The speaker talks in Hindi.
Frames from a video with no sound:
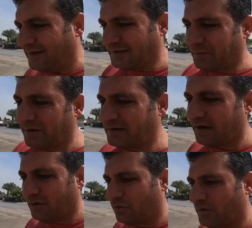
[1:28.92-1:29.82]

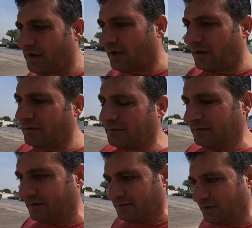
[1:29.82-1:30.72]
आज़रबाईजान हो गया
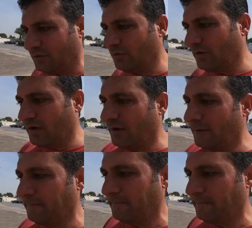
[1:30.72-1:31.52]
कतर हो गया